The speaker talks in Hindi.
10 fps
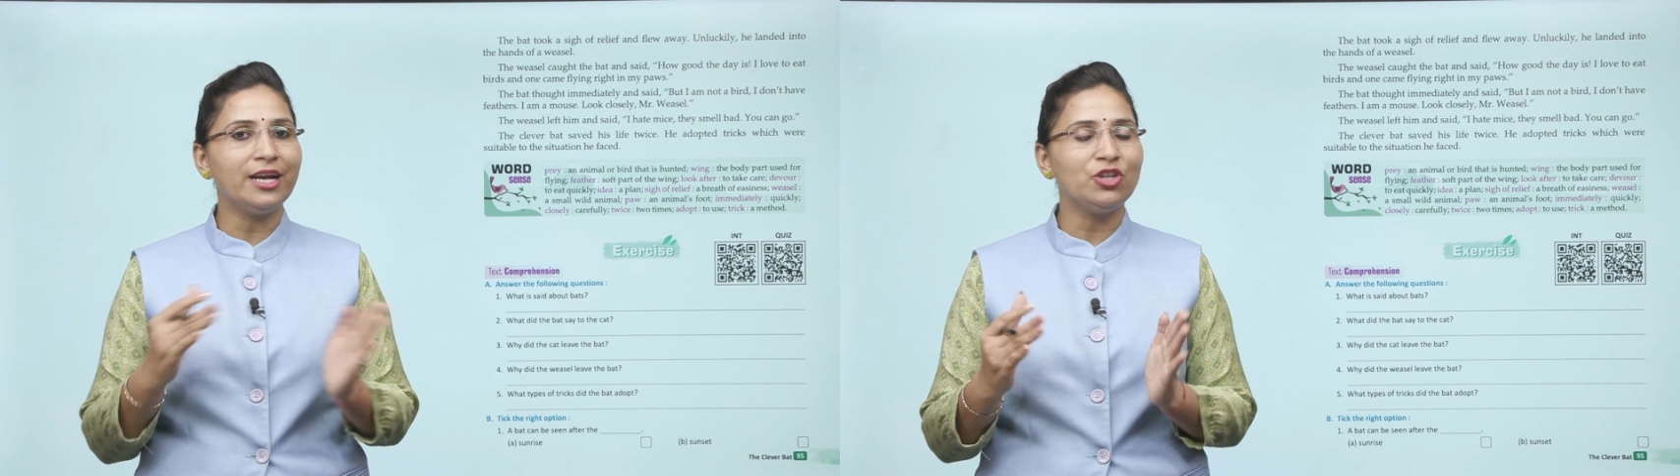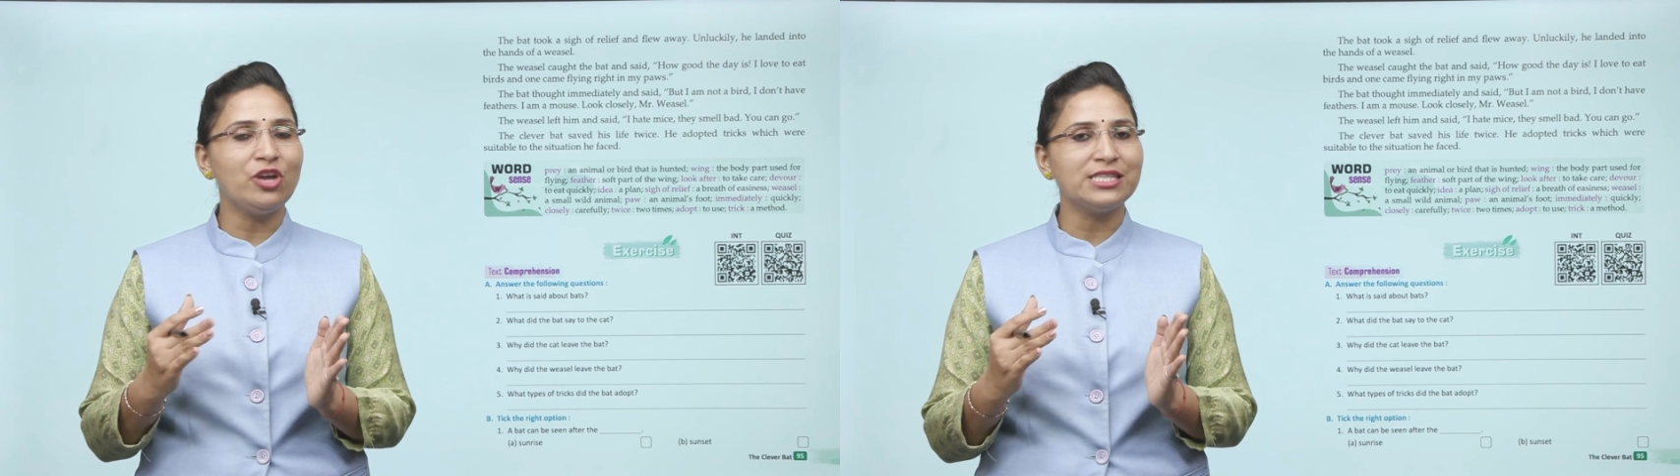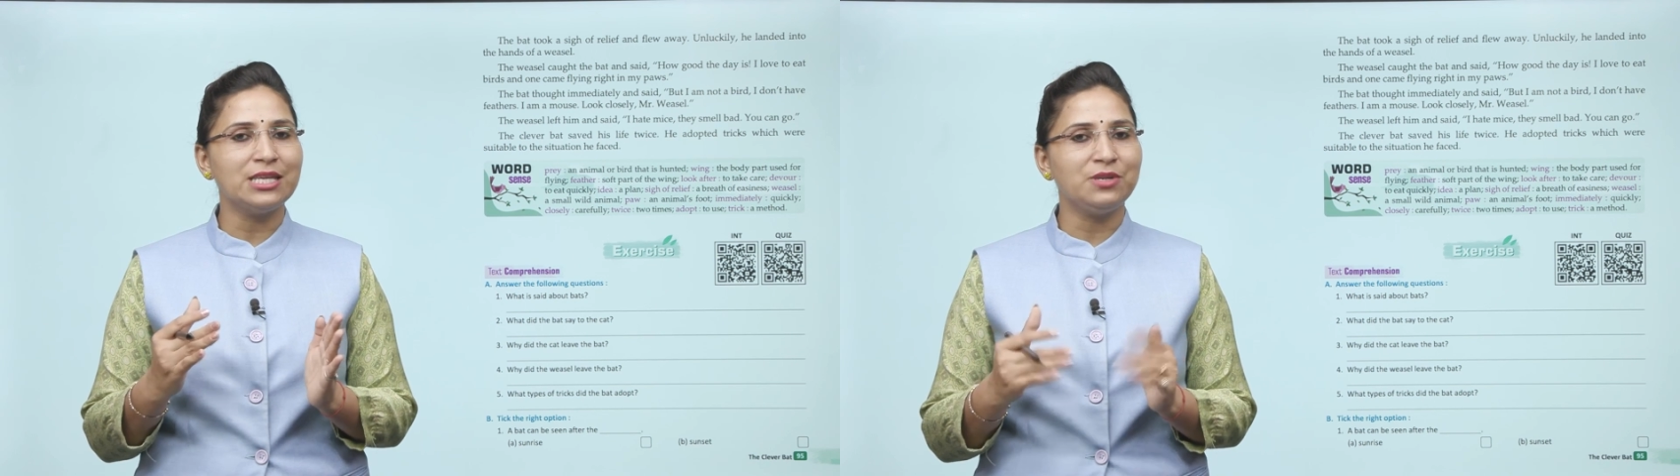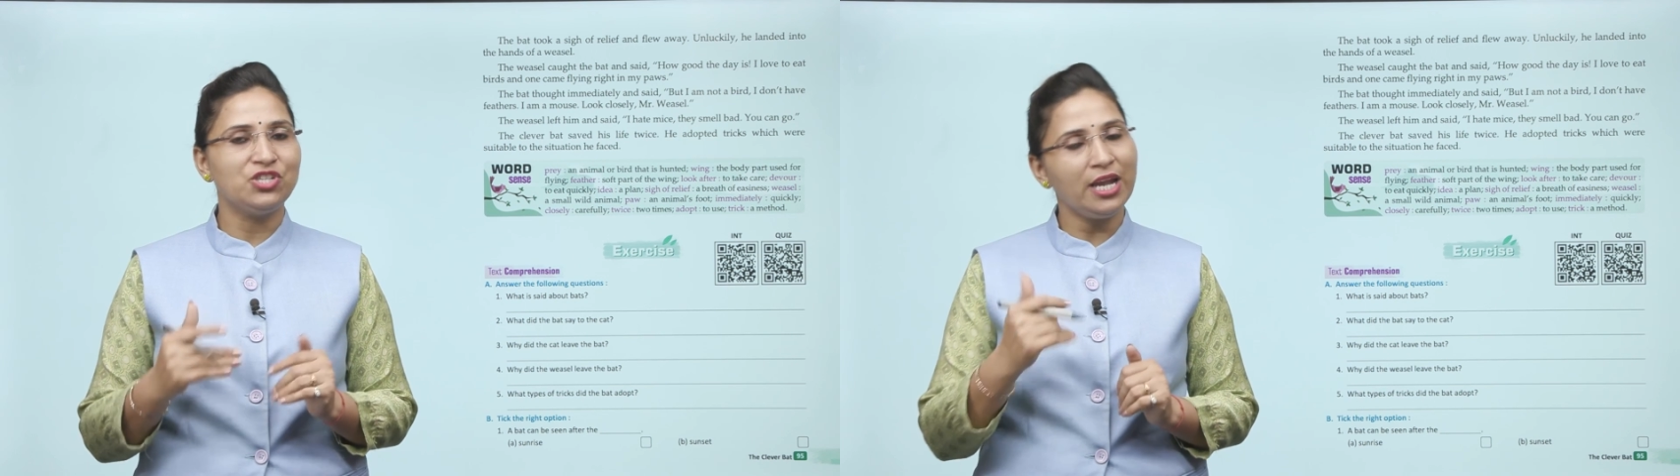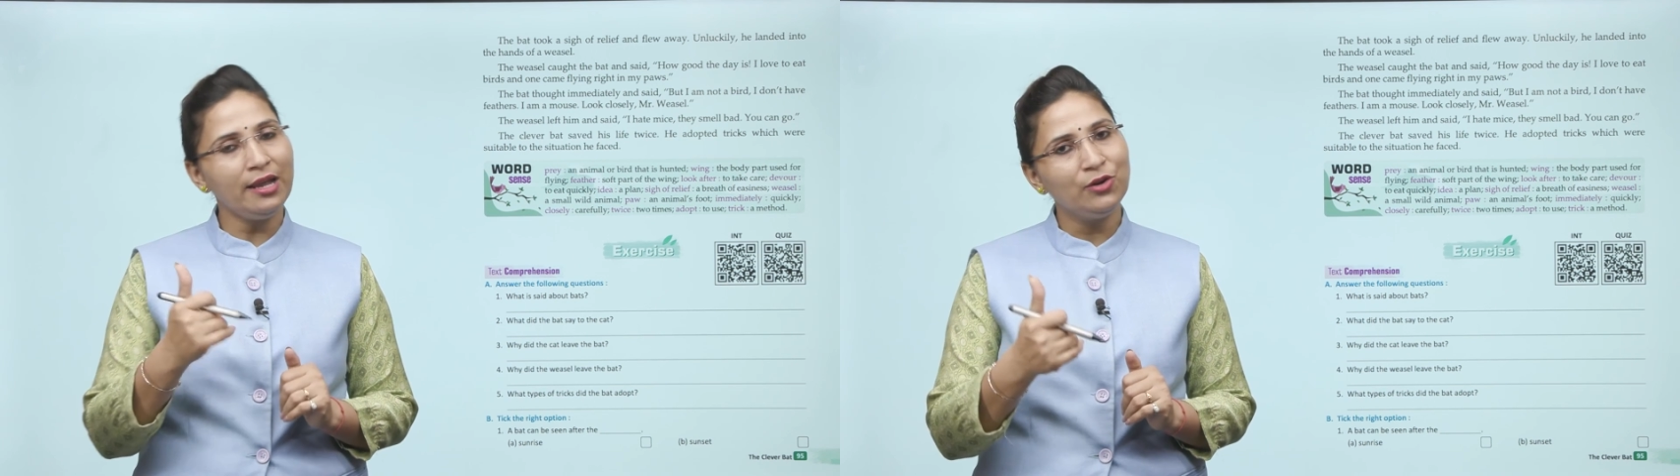करती हूँ एक्सरसाइज
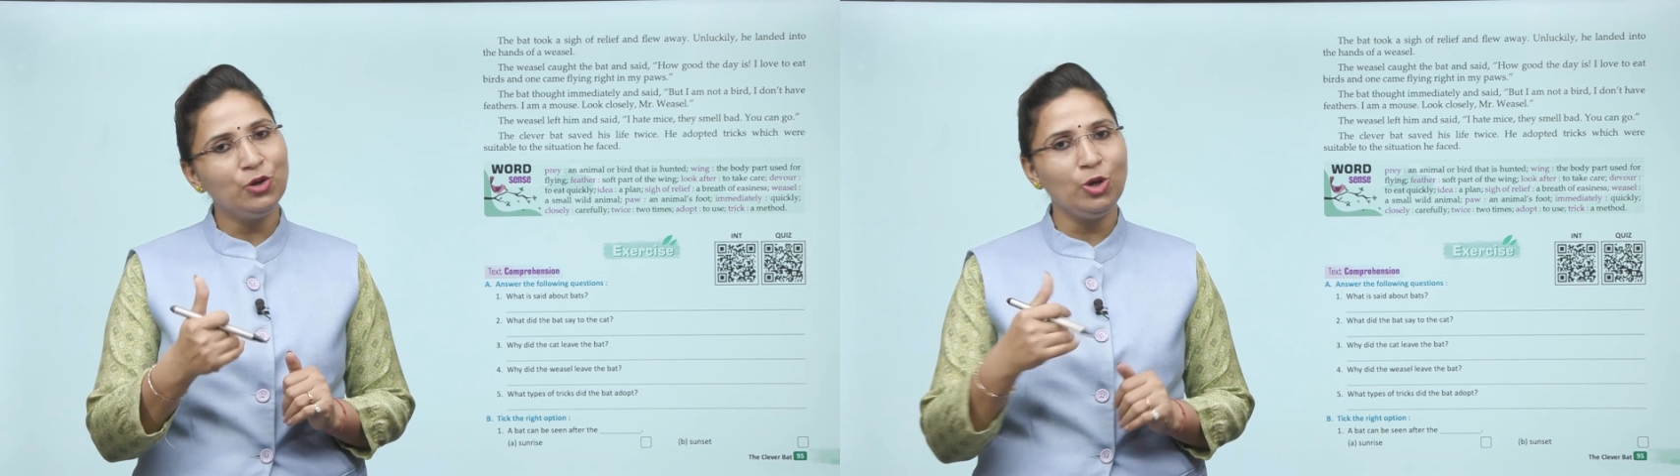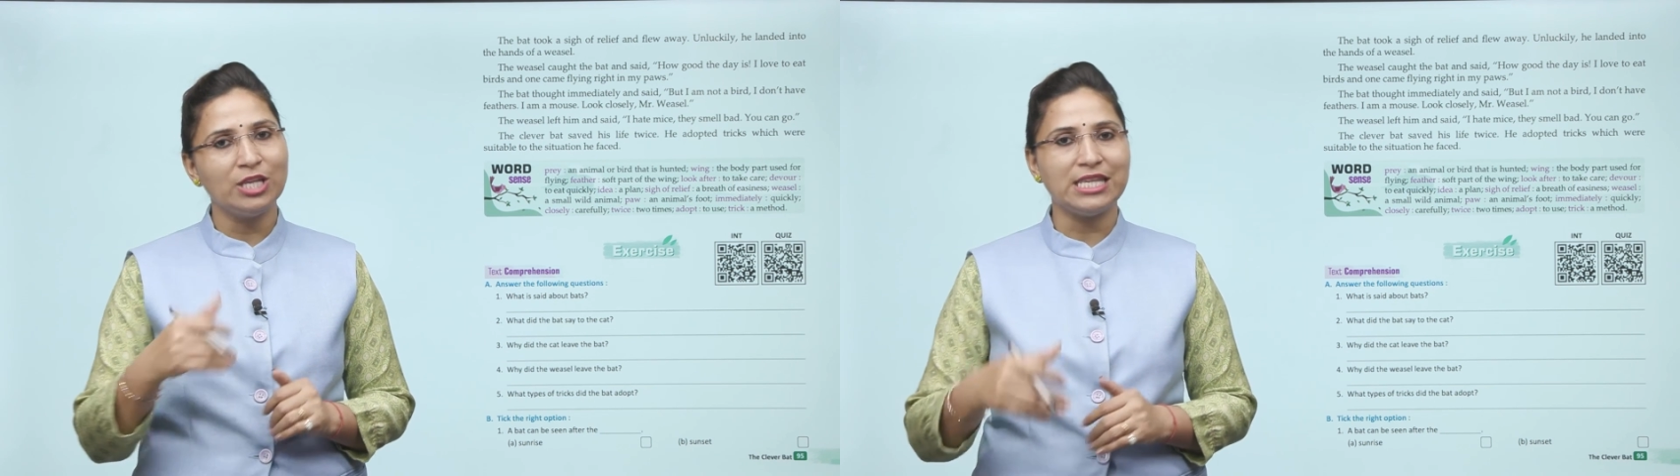बच्चे डू योर